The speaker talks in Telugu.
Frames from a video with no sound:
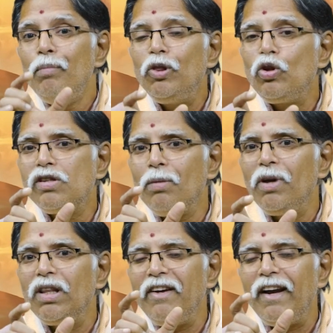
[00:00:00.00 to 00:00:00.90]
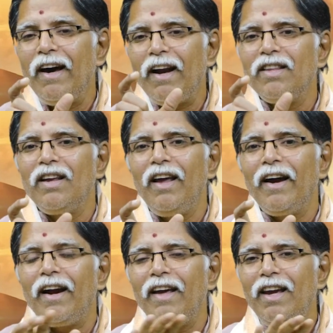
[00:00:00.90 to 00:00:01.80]
పితృ సంబంధమైన ఆరాధన
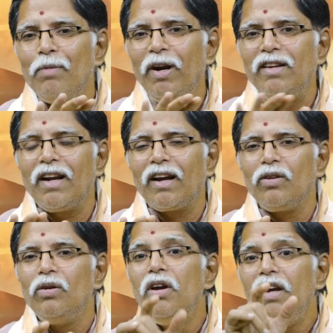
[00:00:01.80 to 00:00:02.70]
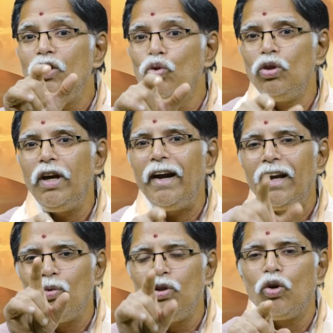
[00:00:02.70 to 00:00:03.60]
లేకుండా ఏ పని జరగదు ఇది ఉంది
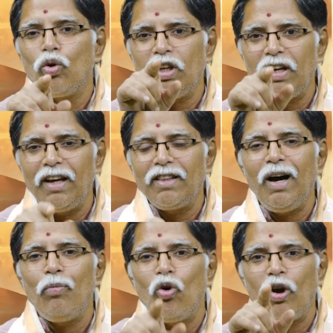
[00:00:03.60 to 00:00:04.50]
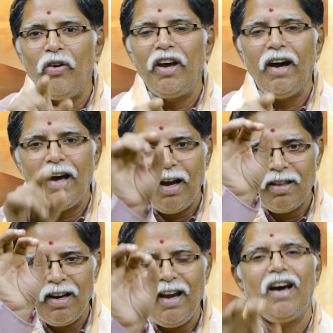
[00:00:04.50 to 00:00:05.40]
అంటే ఉంది కృతజ్ఞతాపూర్వకమైన
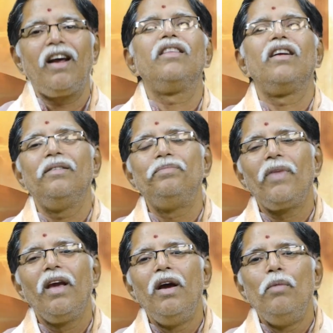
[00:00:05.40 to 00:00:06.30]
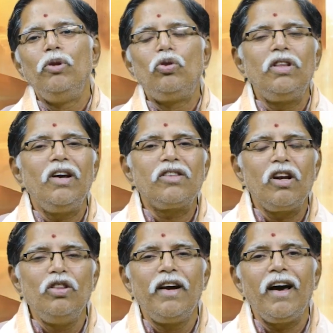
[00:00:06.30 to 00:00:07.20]
ఆరాధనే ఆరాధన
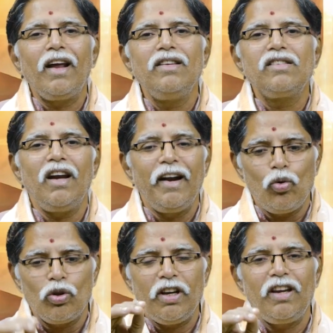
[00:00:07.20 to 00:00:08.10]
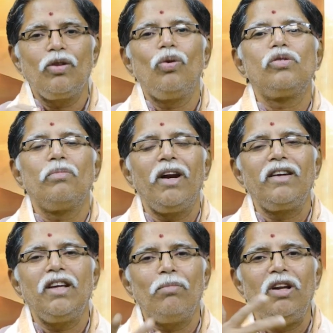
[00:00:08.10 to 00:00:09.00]
పితృదేవతలను ఎందుకు ఆరాధించాలంటే కృతజ్ఞత కోసం
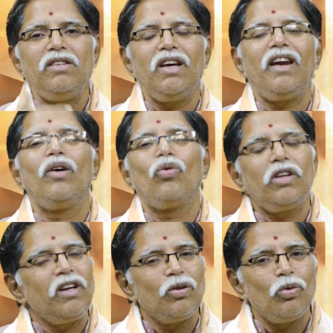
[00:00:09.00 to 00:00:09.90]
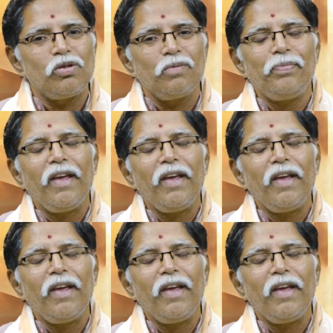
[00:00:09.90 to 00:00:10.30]
మనకి జన్మనిచ్చారనే కృతజ్ఞత కోసం